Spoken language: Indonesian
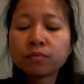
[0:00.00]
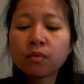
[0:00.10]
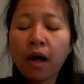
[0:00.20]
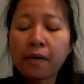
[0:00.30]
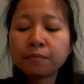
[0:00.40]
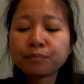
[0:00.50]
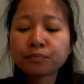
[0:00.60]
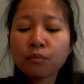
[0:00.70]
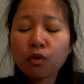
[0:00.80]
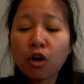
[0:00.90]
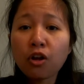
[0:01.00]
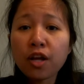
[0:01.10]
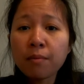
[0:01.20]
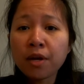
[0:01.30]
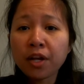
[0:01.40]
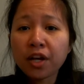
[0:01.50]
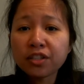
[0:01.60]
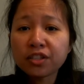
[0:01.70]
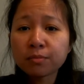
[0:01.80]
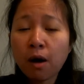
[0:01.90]
Nah, kalau di Amerika
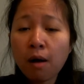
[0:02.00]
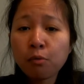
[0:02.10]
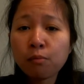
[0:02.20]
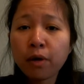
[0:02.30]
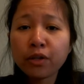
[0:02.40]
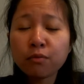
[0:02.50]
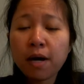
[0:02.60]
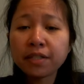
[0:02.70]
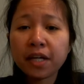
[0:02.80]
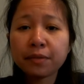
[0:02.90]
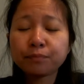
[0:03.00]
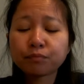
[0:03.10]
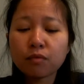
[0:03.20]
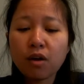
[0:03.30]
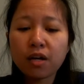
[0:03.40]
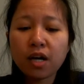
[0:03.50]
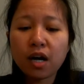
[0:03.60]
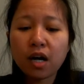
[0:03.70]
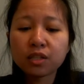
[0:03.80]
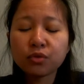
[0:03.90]
jenis bawang bombay itu banyak.
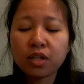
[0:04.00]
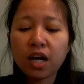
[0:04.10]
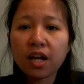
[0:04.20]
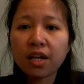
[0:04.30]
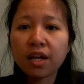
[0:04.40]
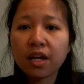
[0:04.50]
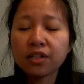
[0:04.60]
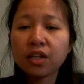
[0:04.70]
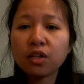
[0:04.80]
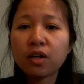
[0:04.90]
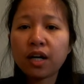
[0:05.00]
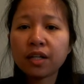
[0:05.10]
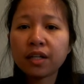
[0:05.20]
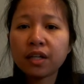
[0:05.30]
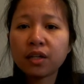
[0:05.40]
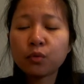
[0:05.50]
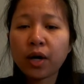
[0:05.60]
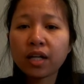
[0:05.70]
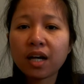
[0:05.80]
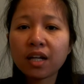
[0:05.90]
Ada sweet onion, yellow onion,
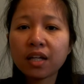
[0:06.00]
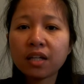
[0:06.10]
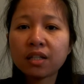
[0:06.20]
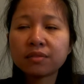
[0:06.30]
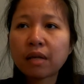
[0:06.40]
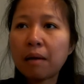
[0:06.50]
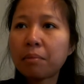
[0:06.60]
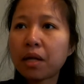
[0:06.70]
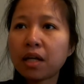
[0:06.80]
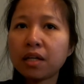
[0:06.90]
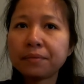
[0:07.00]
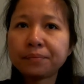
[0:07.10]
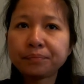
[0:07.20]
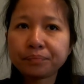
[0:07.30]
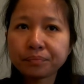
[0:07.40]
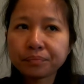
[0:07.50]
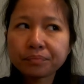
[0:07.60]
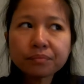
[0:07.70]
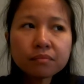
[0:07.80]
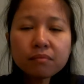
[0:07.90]
white onion, apalagi
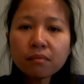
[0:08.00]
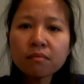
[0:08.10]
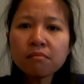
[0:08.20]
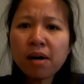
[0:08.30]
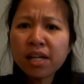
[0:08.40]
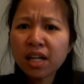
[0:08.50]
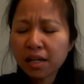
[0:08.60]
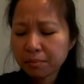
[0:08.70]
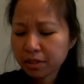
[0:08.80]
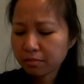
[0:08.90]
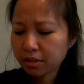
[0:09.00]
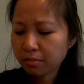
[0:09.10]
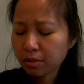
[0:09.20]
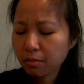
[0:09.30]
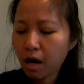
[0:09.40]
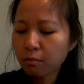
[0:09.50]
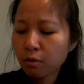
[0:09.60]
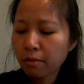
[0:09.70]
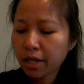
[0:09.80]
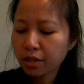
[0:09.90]
Banyak lah macam-macamnya bawang
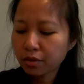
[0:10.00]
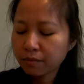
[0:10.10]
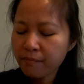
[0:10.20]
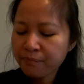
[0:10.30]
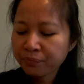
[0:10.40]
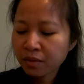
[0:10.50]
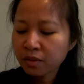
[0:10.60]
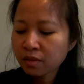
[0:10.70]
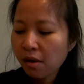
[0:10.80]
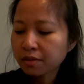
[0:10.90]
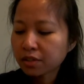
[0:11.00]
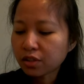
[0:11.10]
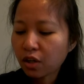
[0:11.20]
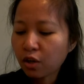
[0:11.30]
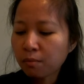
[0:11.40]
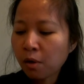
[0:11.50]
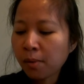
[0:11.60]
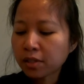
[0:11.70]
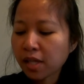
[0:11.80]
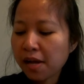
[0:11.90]
bombay itu. Jadi kalau mau
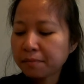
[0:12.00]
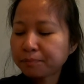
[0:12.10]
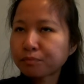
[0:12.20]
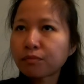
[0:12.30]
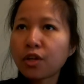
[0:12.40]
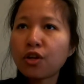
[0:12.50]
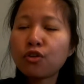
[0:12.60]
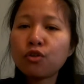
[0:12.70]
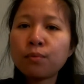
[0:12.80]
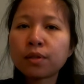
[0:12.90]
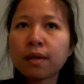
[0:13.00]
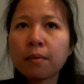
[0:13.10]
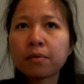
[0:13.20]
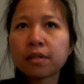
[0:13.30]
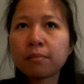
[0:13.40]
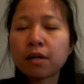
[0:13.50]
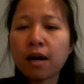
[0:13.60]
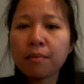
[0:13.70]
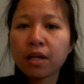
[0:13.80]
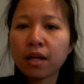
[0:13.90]
masak, jadi dulu pertama, pertama ke
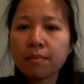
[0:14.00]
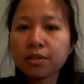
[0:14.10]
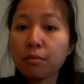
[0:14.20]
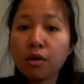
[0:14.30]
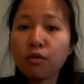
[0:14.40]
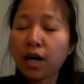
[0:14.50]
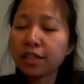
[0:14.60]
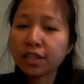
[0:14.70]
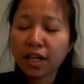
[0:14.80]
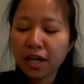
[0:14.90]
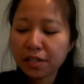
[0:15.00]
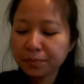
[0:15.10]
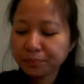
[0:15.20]
Amerika masih bingung aja lah ya.